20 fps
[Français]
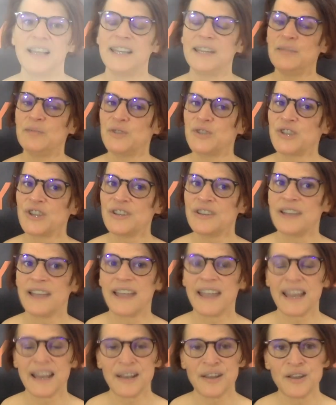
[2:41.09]
Et InMotion
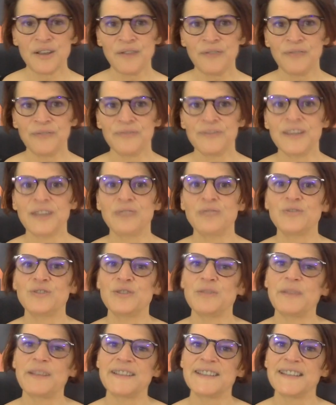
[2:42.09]
L9 vient donc
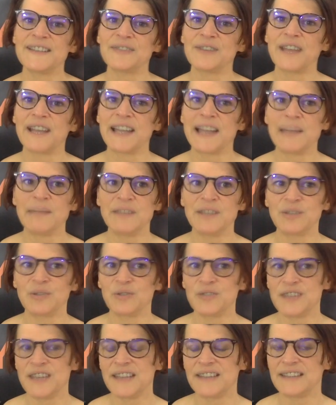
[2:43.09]
se placer sur la gamme des
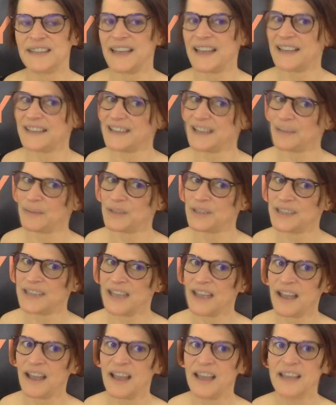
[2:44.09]
trottinettes
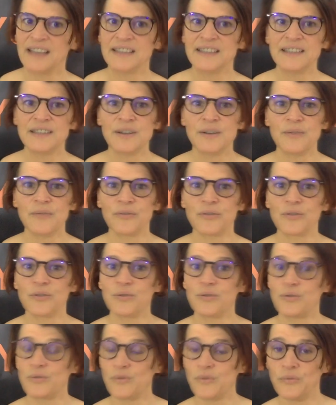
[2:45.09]
intermédiaires qui
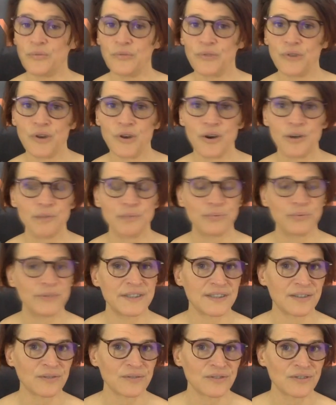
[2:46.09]
offrent confort,
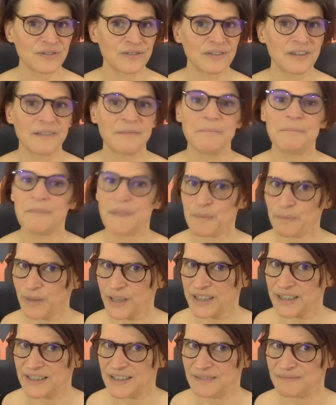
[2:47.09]
puissance, même
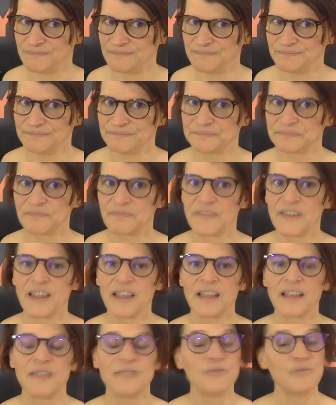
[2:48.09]
prix.
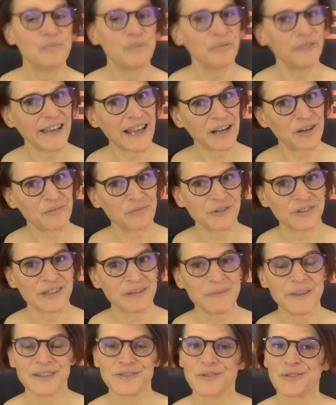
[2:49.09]
Vous pouvez la
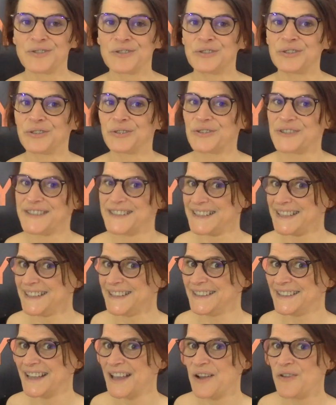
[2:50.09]
commander bien sûr sur notre
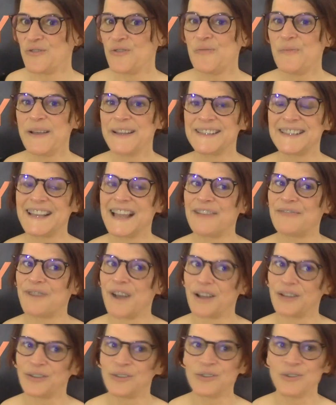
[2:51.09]
site ou passer la
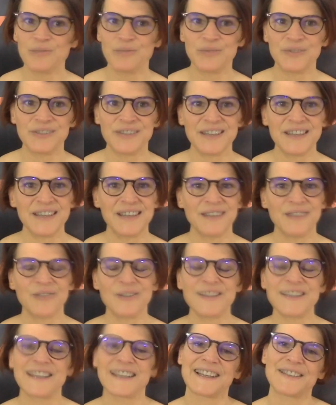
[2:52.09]
voir dans nos boutiques
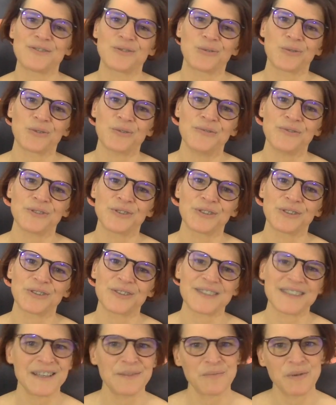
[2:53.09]
dont les adresses se trouvent sur
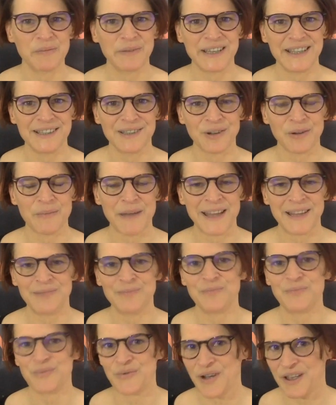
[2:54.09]
notre site
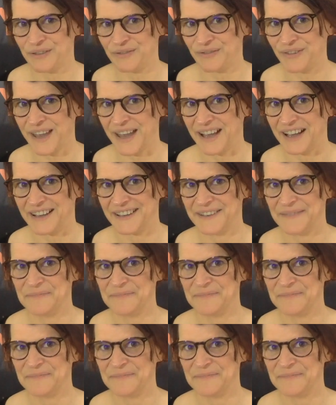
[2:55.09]
mobilityurban.fr.